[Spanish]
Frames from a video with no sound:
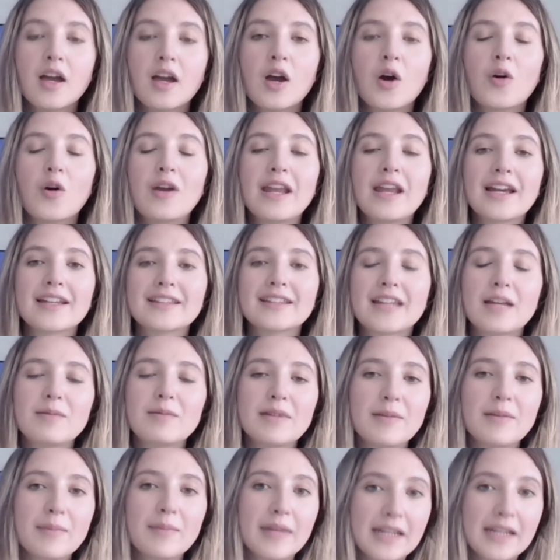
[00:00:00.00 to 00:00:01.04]
Hola, ¿qué tal?
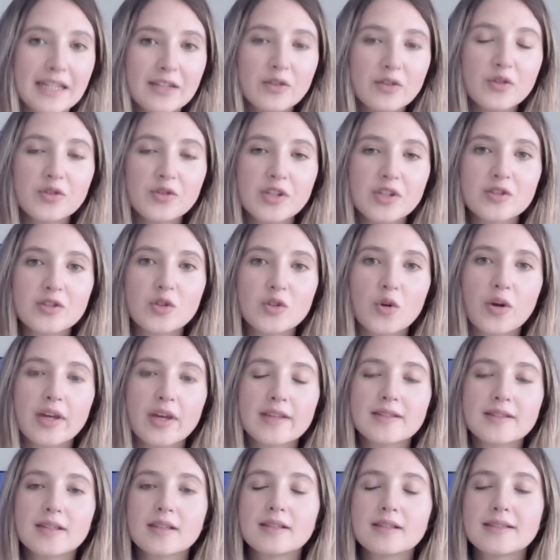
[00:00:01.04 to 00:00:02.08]
Bienvenidos. Esto
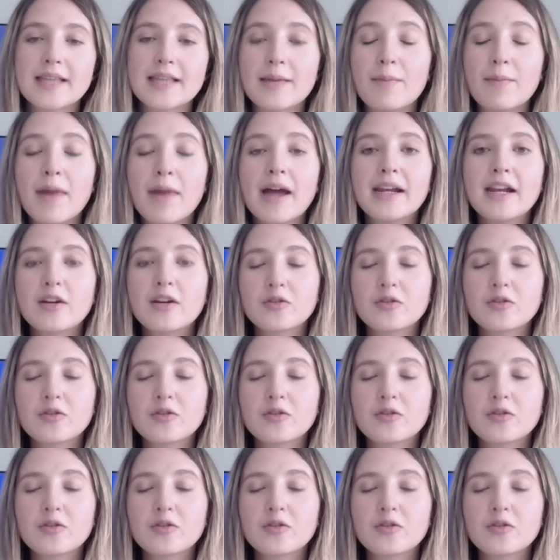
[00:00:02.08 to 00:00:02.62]
es Semana.